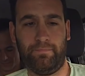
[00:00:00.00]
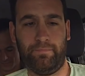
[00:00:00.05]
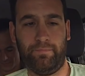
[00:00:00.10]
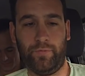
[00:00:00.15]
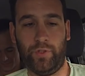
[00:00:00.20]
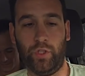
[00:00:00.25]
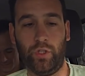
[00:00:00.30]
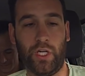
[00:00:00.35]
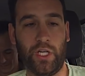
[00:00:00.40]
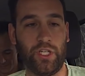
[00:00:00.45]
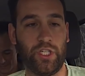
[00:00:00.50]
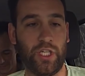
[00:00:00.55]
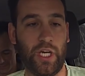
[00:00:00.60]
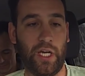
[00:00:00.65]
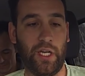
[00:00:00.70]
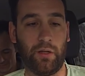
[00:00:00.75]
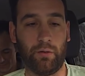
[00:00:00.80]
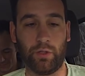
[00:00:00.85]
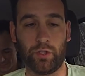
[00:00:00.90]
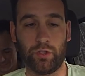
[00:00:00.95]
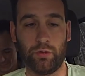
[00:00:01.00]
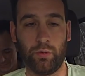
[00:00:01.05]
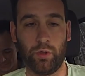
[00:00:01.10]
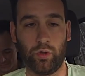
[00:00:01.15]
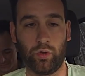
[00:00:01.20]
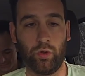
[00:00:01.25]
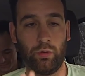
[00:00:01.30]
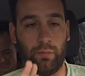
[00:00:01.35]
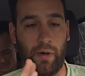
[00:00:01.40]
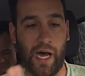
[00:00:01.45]
non è shiny questo
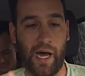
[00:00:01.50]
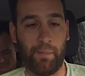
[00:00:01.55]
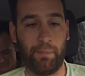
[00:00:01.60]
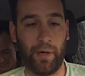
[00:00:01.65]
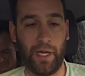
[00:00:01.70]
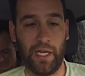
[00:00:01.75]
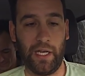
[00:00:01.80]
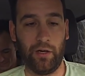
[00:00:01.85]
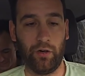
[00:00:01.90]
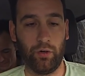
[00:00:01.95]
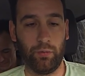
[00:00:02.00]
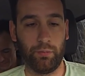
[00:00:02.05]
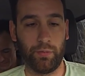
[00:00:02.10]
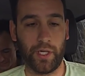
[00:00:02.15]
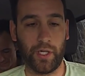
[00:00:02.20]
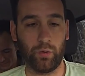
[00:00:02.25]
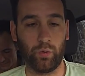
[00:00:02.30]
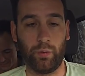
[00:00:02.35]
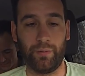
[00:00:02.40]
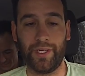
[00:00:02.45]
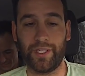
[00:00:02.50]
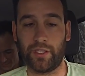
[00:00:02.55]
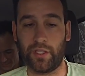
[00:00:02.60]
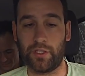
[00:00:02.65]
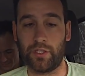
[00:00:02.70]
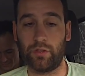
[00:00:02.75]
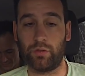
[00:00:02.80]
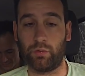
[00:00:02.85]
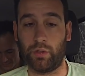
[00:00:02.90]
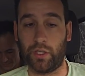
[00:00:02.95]
Mewtwo ma ha palla ombra
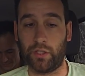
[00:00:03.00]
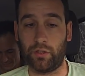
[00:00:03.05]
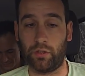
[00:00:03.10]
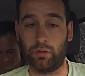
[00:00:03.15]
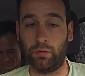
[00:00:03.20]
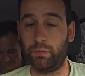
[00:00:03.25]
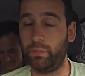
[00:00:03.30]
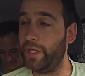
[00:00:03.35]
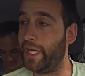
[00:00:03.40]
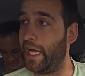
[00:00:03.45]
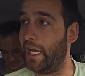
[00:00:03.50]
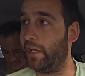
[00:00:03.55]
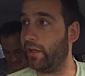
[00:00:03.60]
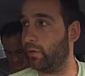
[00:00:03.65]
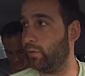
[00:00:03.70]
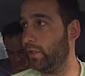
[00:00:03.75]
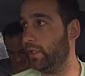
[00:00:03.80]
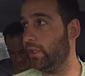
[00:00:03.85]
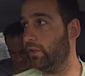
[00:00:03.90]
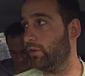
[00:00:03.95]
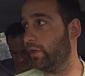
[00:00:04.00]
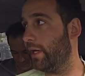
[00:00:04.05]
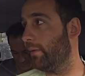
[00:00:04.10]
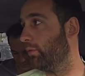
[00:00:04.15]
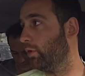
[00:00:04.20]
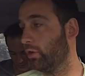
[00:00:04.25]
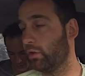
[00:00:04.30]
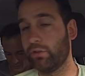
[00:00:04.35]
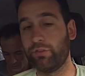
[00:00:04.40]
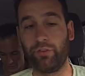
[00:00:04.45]
2348 PL quindi non è
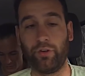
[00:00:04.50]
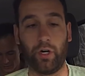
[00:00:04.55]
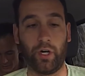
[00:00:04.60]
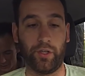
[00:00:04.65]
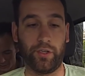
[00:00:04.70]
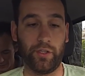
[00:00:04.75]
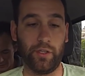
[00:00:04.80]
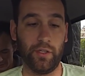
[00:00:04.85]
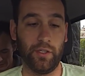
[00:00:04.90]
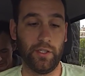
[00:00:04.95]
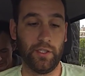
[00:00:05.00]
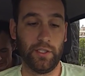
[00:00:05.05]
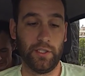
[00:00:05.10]
molto forte